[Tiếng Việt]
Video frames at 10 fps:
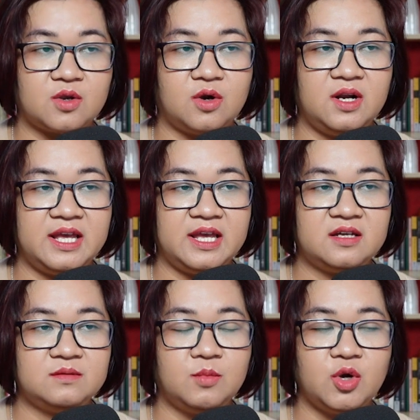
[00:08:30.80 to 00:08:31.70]
Có lẽ
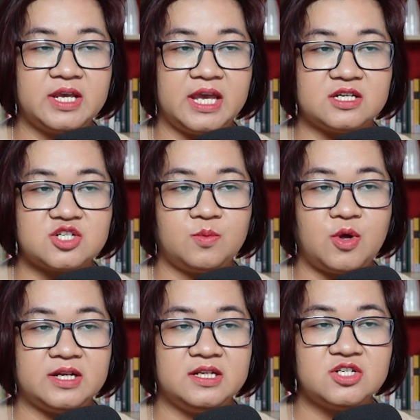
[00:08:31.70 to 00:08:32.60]
mỗi kẻ trong
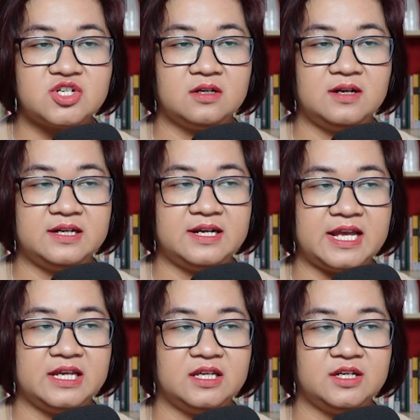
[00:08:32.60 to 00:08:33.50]
đoàn đi rừng lần
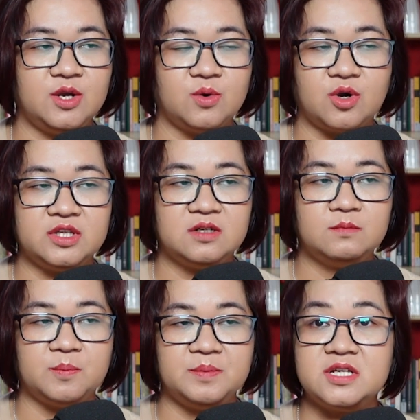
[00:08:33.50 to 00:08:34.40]
này đều có
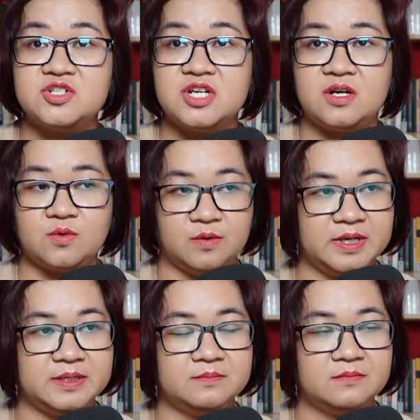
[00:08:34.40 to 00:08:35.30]
những mục đích riêng của
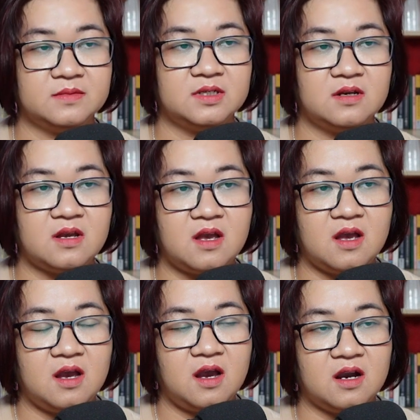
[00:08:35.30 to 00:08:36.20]
mình.
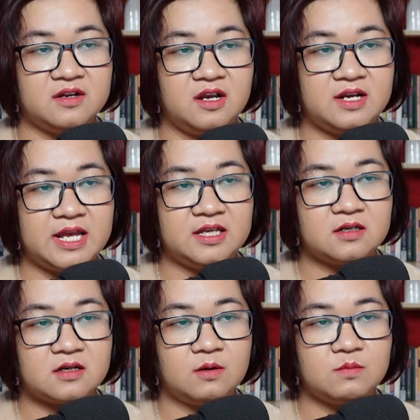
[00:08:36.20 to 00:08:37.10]
Ở nơi đây
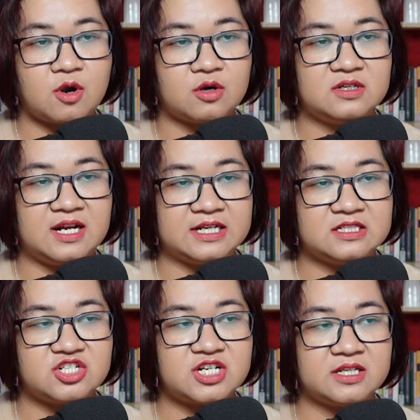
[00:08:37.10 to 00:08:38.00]
không còn
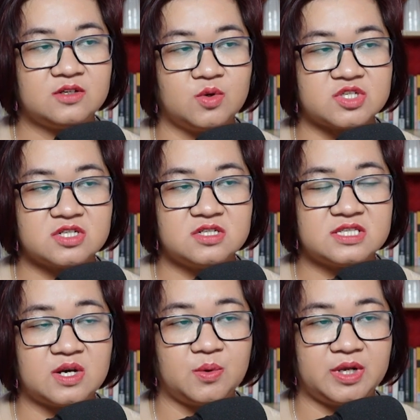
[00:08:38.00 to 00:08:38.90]
lằn ranh của sự
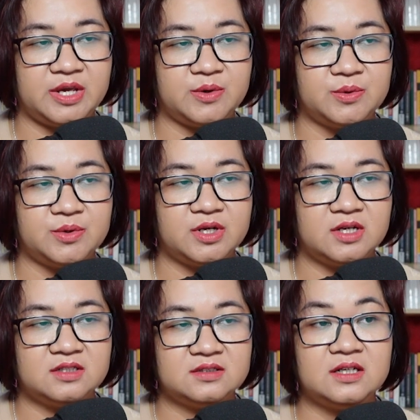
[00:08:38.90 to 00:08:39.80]
giàu nghèo,
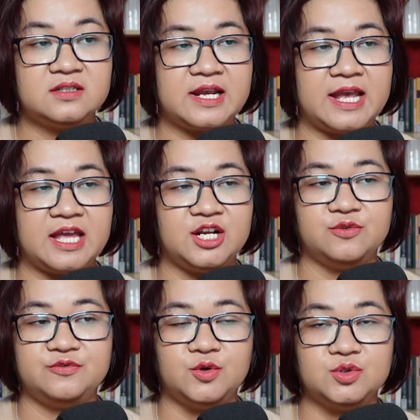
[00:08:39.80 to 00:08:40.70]
tất cả
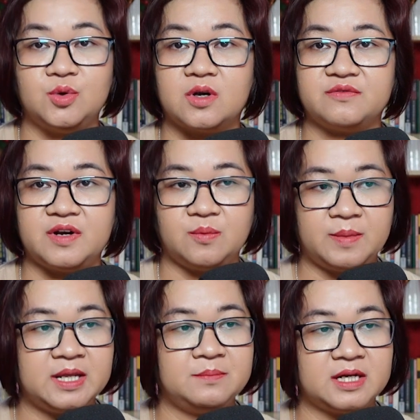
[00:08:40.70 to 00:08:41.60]
đều phụ thuộc vào
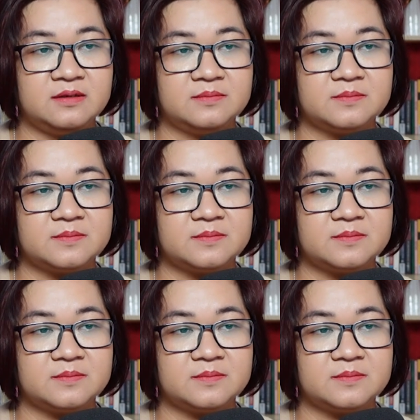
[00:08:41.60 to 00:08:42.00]
may mắn.